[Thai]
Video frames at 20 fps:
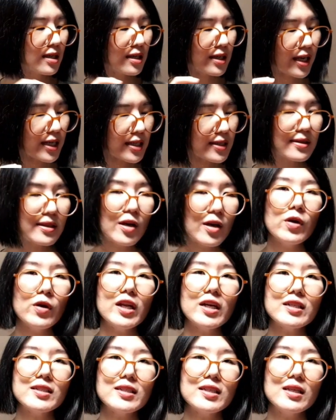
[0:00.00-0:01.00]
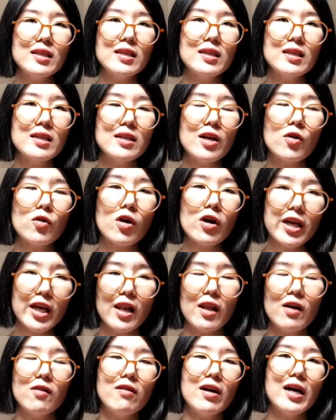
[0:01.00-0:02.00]
แค่เสี้ยววินาทีเราก็เห็น
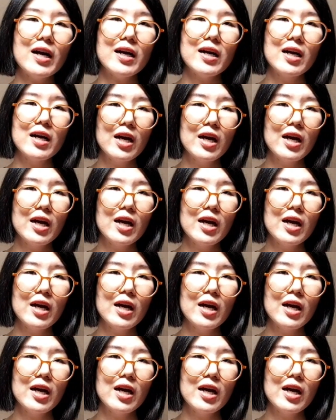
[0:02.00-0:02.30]
แล้วว่า